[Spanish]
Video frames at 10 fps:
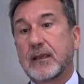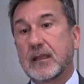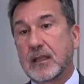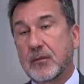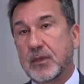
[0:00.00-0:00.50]

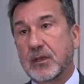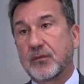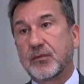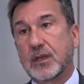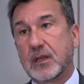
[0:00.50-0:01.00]
y
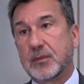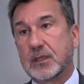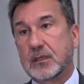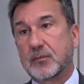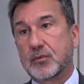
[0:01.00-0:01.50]
también
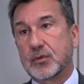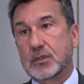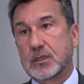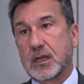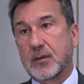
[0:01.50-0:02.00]
finalmente
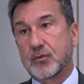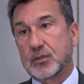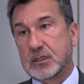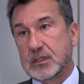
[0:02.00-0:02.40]
pues la apuesta